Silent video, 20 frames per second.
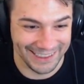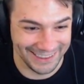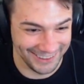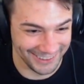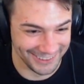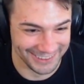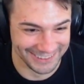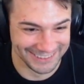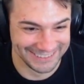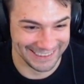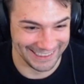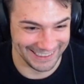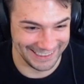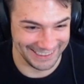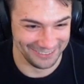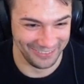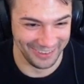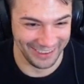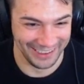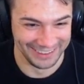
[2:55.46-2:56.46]
cosa
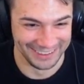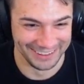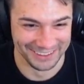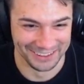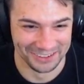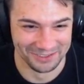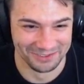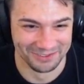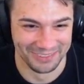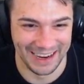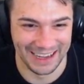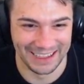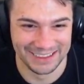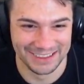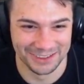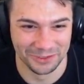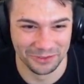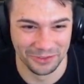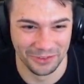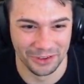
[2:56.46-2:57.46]
che prendo in
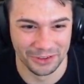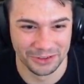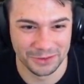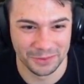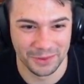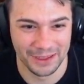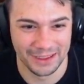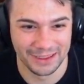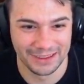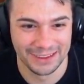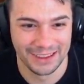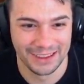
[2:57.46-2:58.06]
braccio Fox Park.